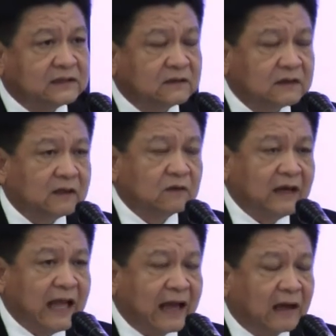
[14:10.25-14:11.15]
ซึ่งค่อนข้าง
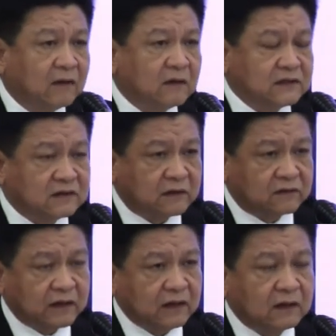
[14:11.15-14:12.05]
รุนแรงเขาก็จะ
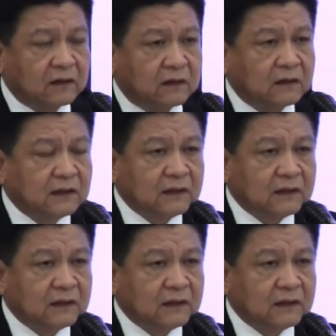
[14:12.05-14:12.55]
strictเรื่องของ